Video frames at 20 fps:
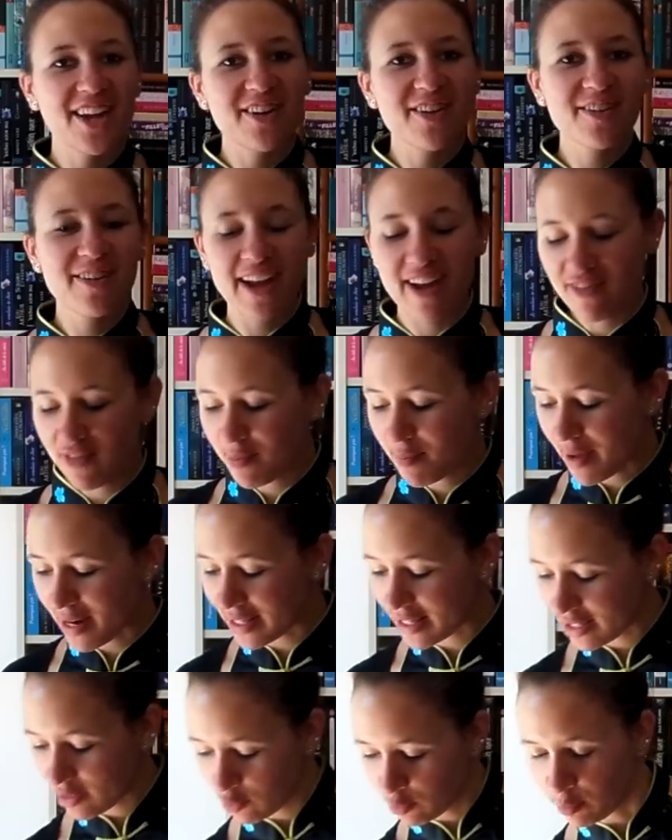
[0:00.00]
Hello
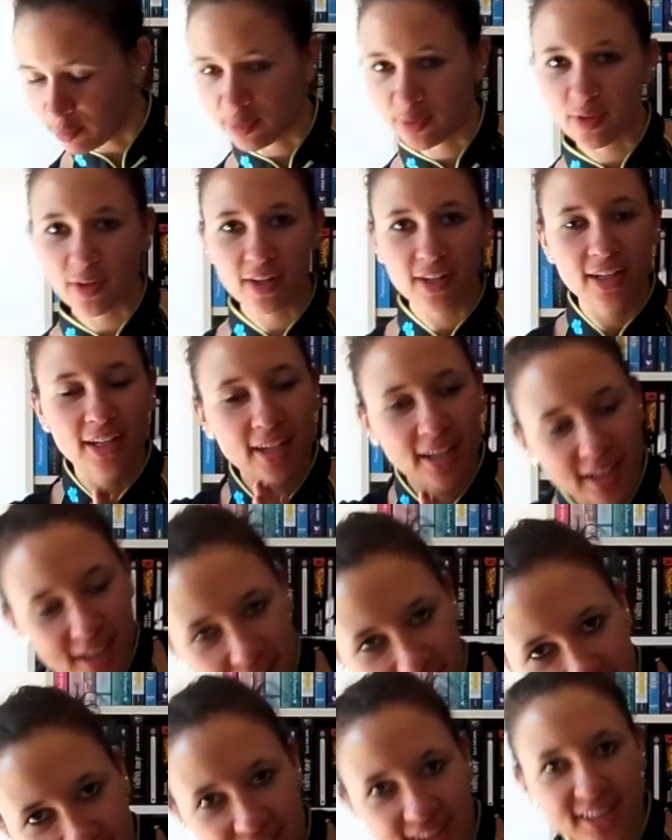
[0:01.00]
everybody ou plutôt
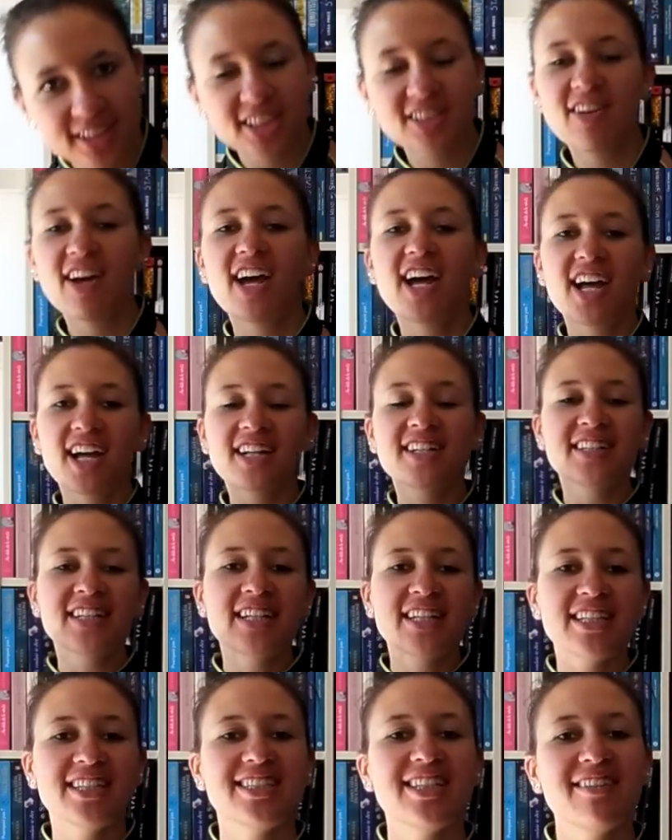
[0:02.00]
konnichiwa
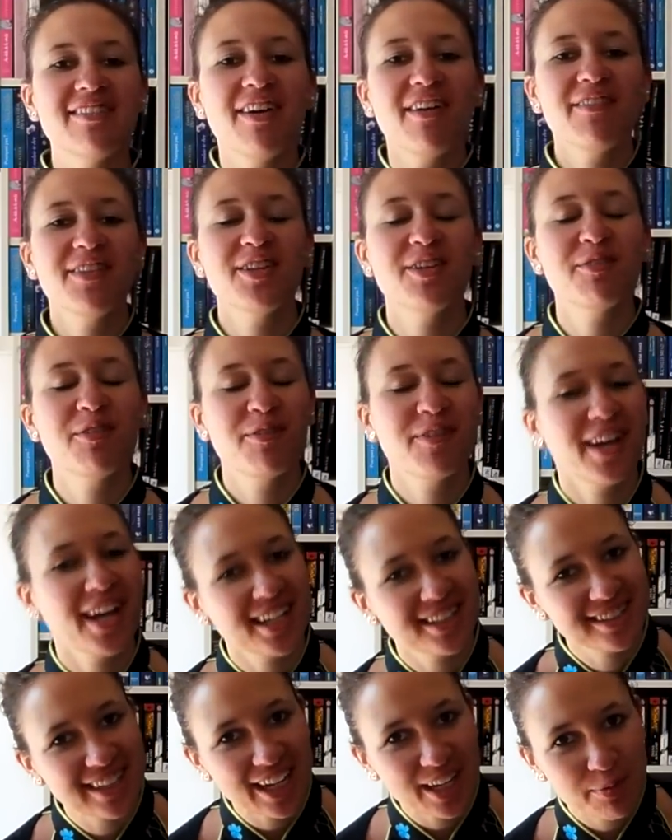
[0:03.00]
J'avais envie de vous
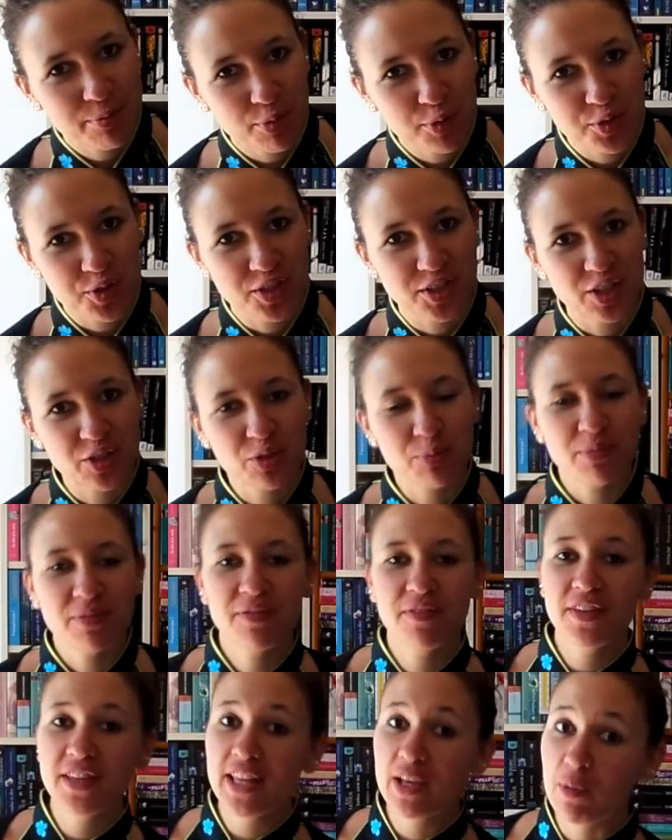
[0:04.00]
faire un tag pour changer de mes
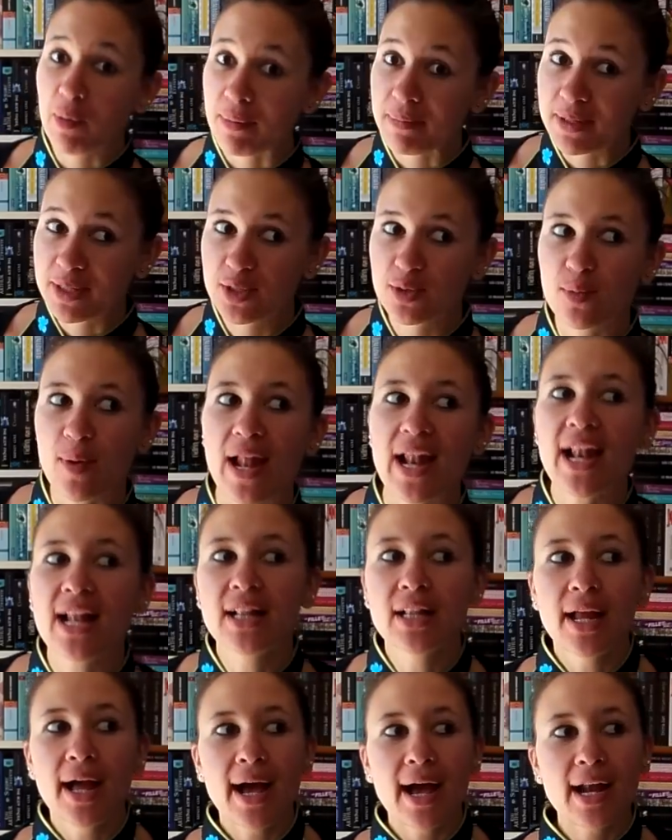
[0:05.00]
vidéos habituelles.
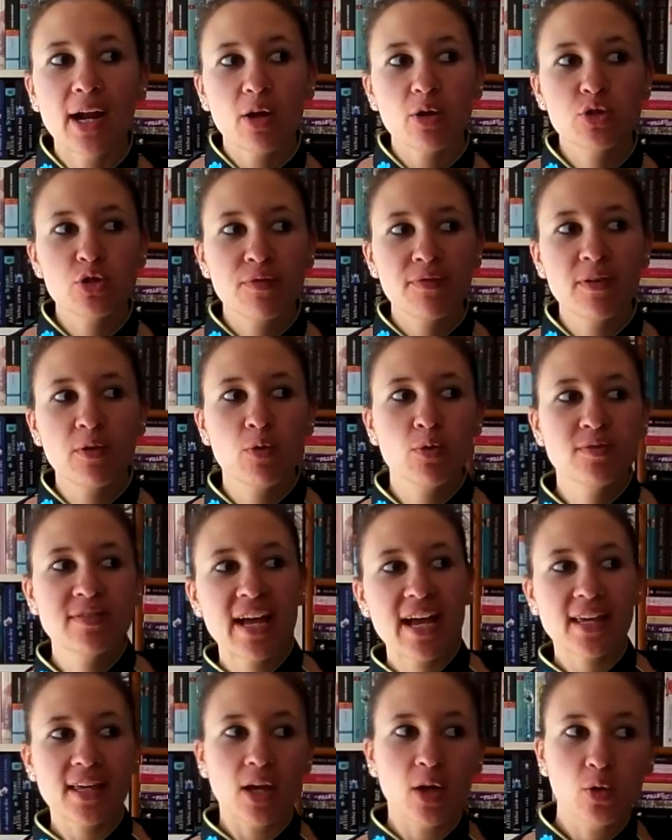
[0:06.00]
Alors je fais le
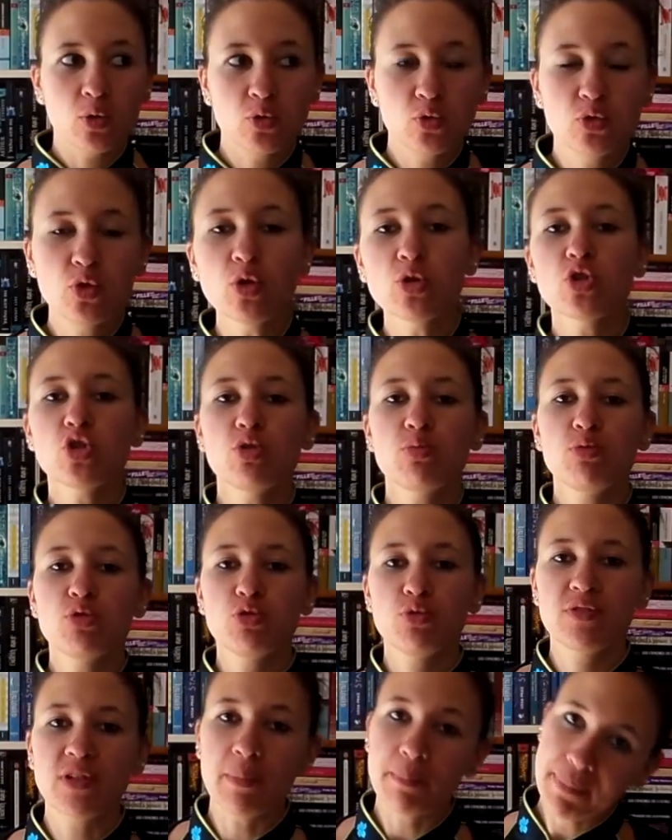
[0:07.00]
tag dont je ne me
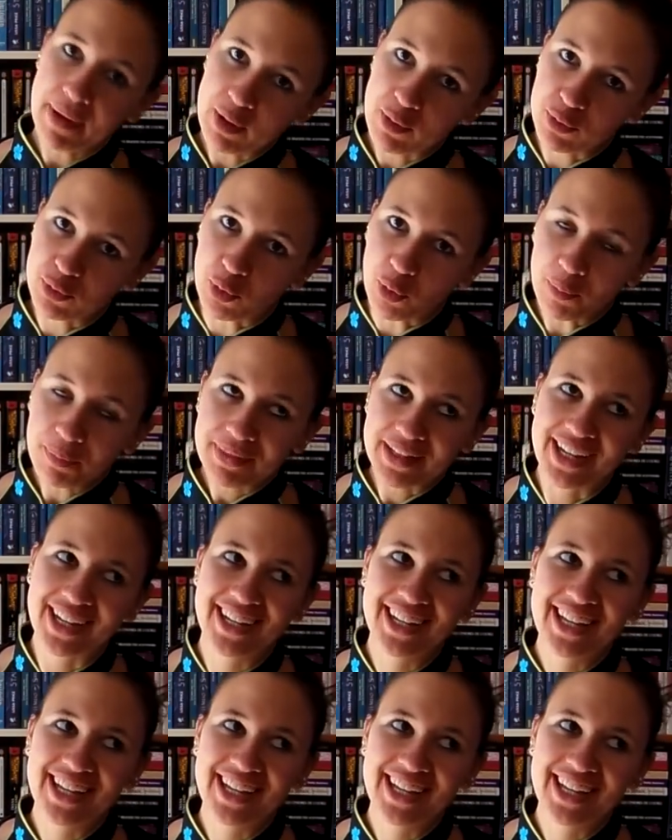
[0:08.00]
souviens pas le nom